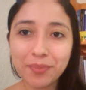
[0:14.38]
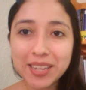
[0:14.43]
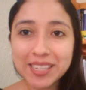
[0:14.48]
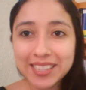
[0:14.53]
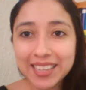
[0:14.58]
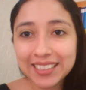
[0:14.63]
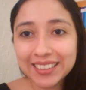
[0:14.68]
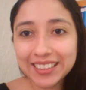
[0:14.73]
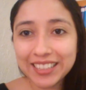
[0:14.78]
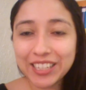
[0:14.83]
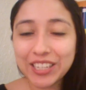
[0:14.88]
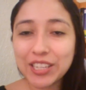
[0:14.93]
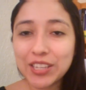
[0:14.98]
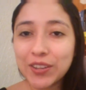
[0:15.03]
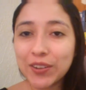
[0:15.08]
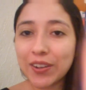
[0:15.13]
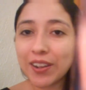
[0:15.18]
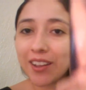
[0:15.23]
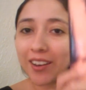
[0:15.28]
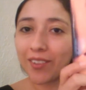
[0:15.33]

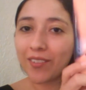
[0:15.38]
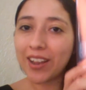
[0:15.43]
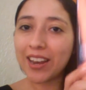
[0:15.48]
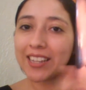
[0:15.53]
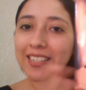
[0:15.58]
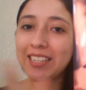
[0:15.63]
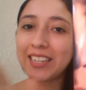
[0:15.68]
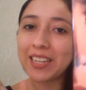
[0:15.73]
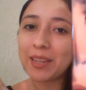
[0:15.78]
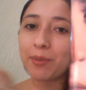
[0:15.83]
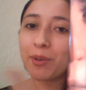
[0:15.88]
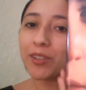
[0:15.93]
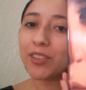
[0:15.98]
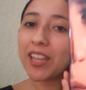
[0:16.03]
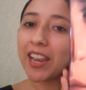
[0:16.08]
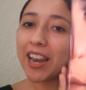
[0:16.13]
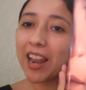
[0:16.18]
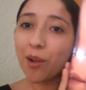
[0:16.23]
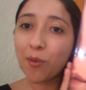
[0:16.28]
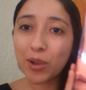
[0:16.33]
bastantillo, el cual es el libro
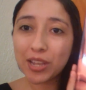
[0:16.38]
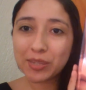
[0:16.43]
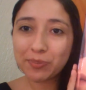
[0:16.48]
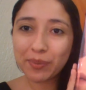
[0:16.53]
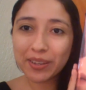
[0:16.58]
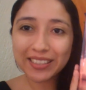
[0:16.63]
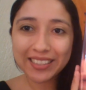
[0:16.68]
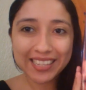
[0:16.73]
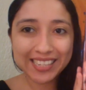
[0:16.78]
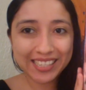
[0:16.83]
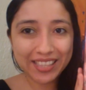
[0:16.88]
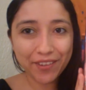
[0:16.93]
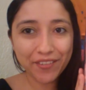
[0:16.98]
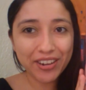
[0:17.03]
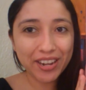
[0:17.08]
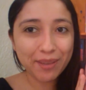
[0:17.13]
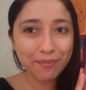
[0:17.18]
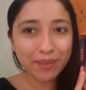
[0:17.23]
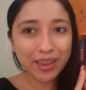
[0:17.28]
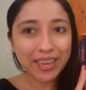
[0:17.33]
de la huésped de
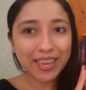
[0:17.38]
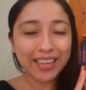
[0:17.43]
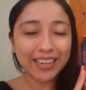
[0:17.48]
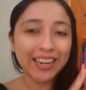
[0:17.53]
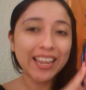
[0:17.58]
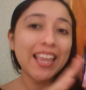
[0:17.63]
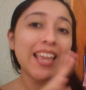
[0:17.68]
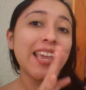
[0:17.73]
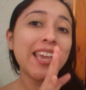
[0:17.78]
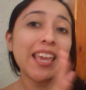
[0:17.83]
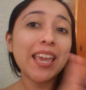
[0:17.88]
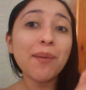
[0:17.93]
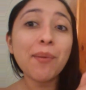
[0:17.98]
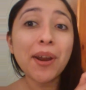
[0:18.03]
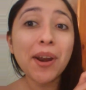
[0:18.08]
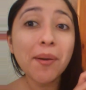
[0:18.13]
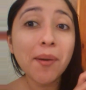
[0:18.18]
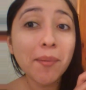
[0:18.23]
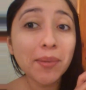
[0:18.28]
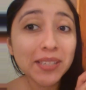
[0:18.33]
Stephanie Meyer. Y
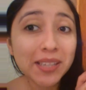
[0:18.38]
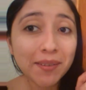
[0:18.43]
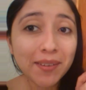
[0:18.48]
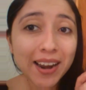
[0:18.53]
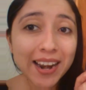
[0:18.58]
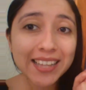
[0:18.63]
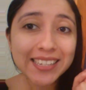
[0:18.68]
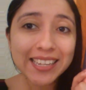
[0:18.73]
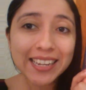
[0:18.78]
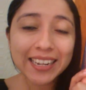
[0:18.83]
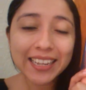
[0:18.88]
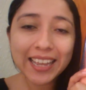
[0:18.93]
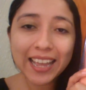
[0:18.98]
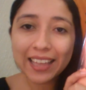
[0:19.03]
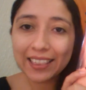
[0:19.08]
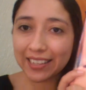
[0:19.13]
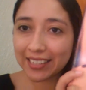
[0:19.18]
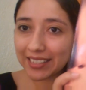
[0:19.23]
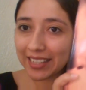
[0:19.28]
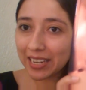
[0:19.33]
bueno, vamos a hablar
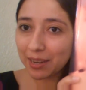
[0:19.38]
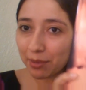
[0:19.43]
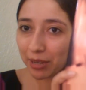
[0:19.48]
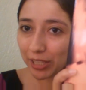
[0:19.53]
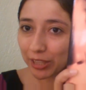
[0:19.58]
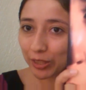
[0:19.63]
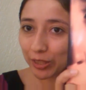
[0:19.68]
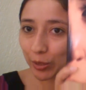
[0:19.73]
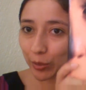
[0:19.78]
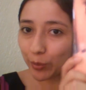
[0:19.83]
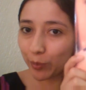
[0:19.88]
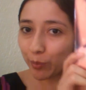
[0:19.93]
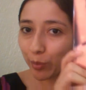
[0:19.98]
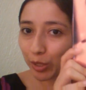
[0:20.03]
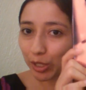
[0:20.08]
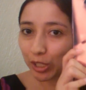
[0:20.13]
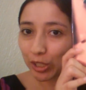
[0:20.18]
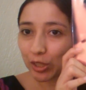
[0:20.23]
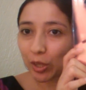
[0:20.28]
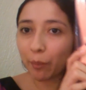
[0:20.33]
acerca de este librito un
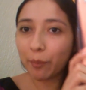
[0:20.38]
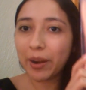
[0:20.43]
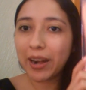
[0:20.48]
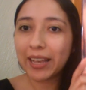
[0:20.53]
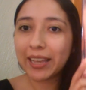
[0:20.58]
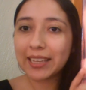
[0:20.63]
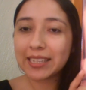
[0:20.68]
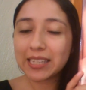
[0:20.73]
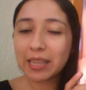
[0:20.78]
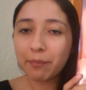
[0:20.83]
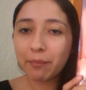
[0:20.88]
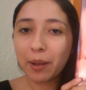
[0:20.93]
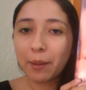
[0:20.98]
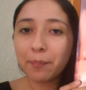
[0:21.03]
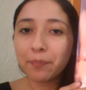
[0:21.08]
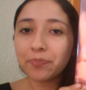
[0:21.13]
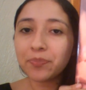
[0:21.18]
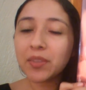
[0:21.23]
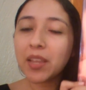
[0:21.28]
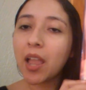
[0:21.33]
poquito para que
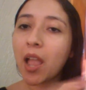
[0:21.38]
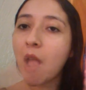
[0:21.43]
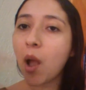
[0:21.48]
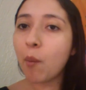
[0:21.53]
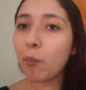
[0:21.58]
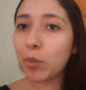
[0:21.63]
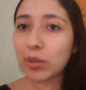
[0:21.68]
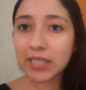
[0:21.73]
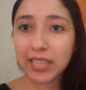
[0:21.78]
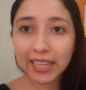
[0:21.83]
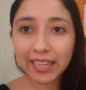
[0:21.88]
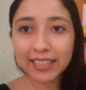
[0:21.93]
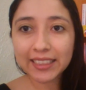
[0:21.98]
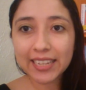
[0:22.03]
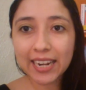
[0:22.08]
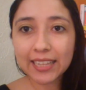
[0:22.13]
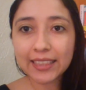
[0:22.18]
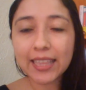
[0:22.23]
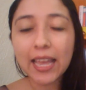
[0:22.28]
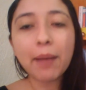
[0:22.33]
sepan pues de qué
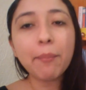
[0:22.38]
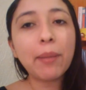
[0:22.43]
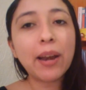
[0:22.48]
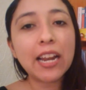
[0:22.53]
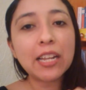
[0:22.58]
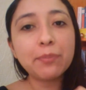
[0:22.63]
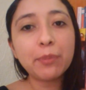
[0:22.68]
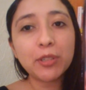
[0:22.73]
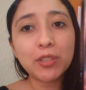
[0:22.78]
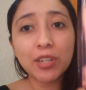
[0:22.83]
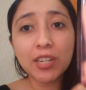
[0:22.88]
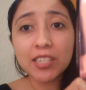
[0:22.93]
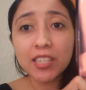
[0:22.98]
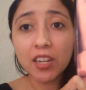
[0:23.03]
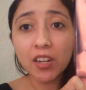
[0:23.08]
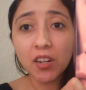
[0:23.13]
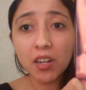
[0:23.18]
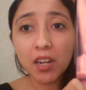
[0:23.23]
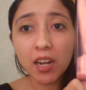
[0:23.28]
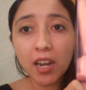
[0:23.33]
trata, para las
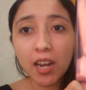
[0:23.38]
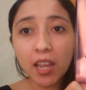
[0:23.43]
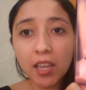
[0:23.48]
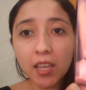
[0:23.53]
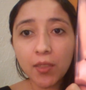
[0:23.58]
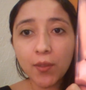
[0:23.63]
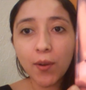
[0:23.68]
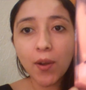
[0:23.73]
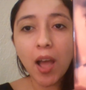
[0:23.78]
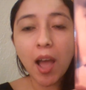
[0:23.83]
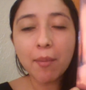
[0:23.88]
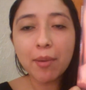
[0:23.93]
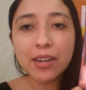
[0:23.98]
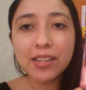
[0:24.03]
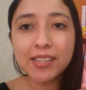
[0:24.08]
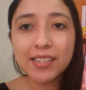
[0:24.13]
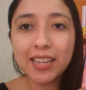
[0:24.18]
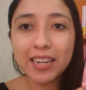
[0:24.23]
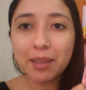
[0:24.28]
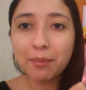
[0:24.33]
personas que no lo han leído, a
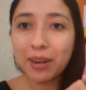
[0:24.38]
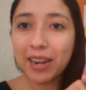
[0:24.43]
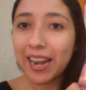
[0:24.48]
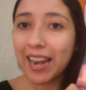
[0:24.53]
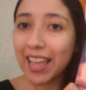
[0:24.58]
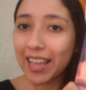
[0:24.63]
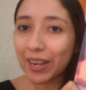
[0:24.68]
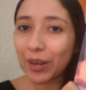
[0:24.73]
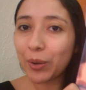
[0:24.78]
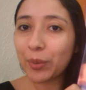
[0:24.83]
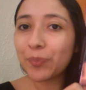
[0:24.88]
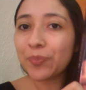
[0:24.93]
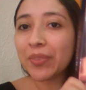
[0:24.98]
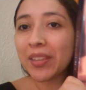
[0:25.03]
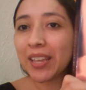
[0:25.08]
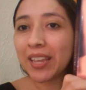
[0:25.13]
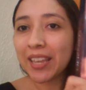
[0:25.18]
ver si se animan a leerlo.